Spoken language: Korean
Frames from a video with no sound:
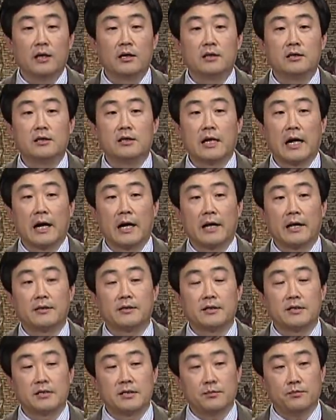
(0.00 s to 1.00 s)
그
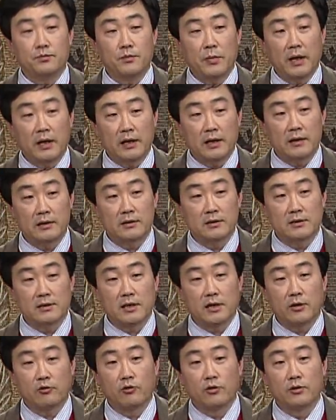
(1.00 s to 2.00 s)
강에서 심판하는
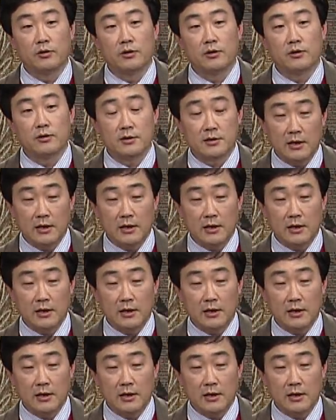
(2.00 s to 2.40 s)
자의 권능을